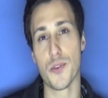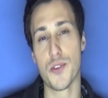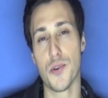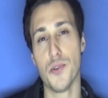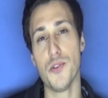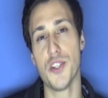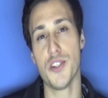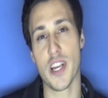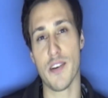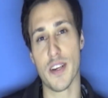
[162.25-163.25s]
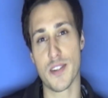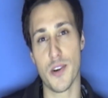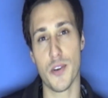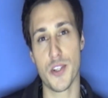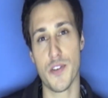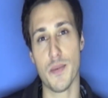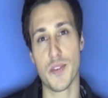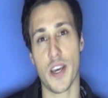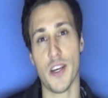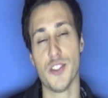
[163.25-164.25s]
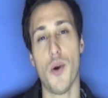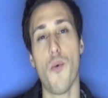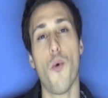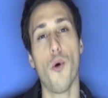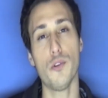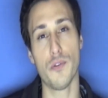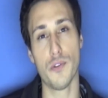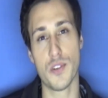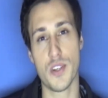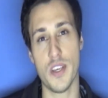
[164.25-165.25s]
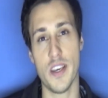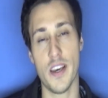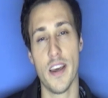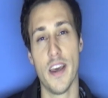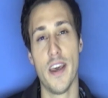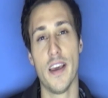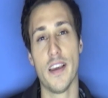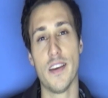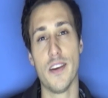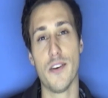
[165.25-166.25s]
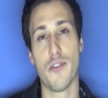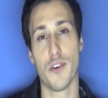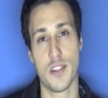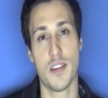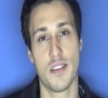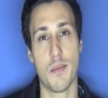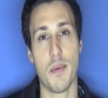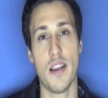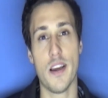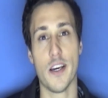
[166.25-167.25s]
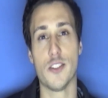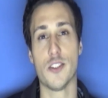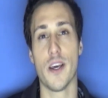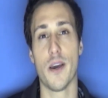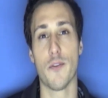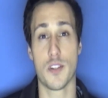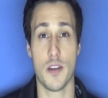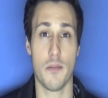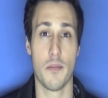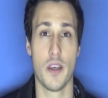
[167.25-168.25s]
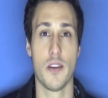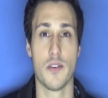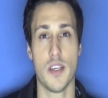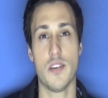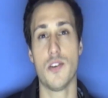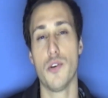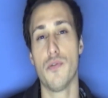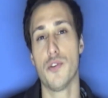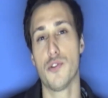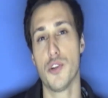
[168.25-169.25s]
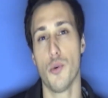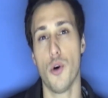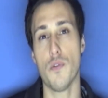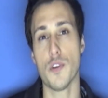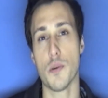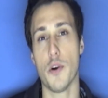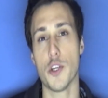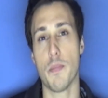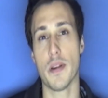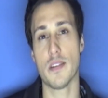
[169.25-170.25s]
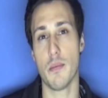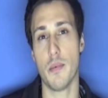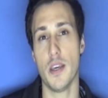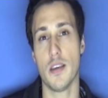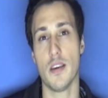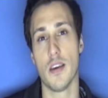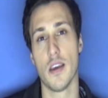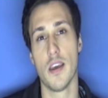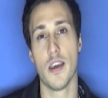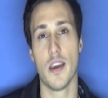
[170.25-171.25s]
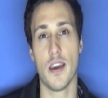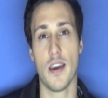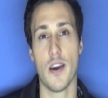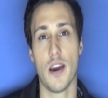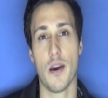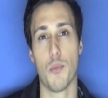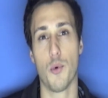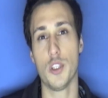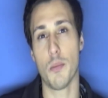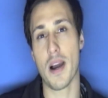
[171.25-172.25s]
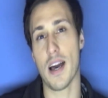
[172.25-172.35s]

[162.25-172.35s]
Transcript: no segundo dia de gravação, nós tivemos que arranjar um outro fusquinha que fosse semelhante, né? Você, se você assistir o vídeo de novo, você pode perceber que é, muda uma